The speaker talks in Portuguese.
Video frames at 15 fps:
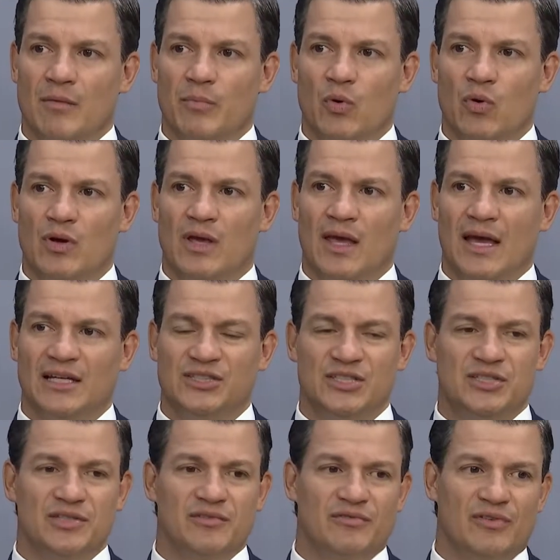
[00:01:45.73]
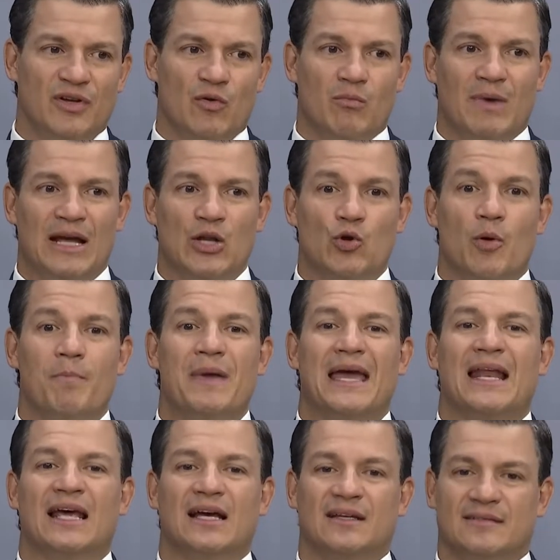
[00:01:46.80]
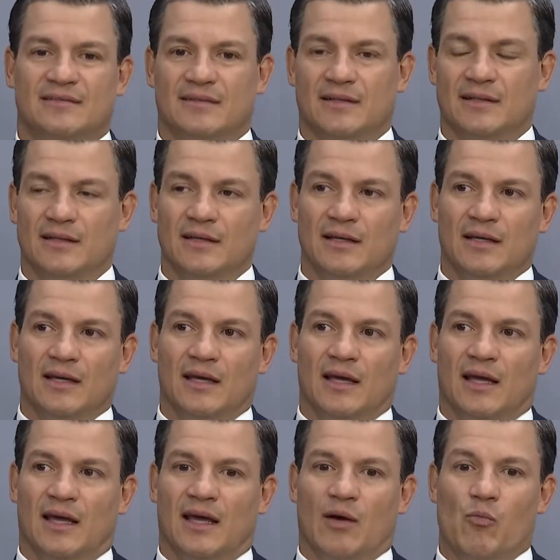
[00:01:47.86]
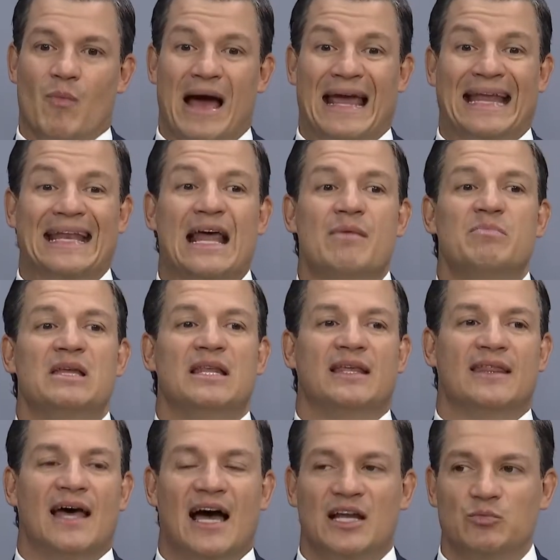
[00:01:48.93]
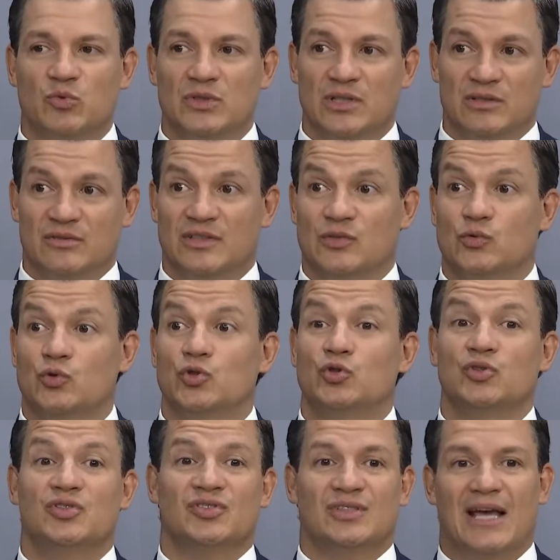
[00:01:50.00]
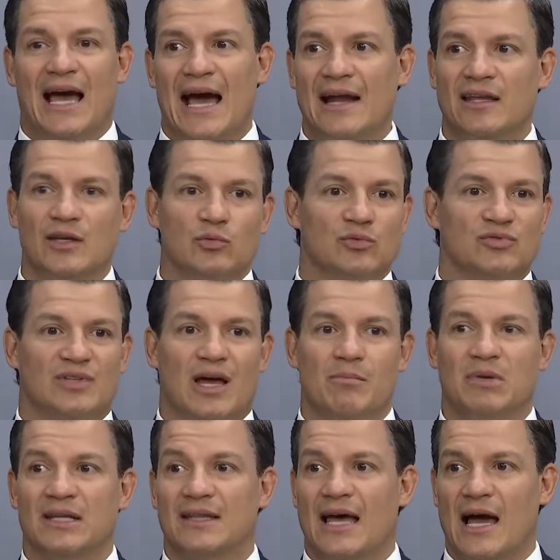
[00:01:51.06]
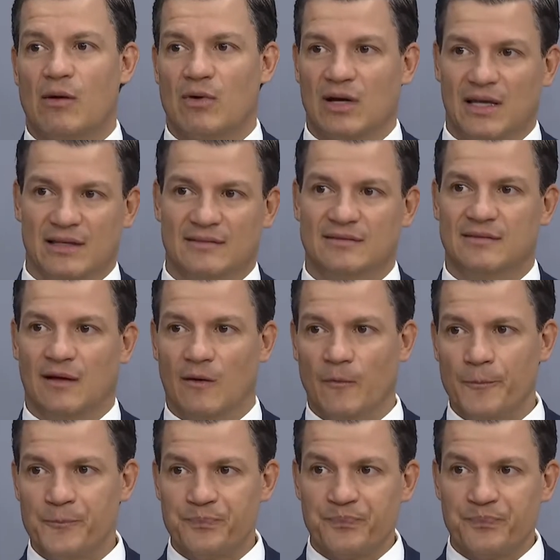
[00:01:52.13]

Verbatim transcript: porque a gente vê uma inoperância é, uma inabilidade, muitas vezes, do judiciário, que não sabe lidar com a questão.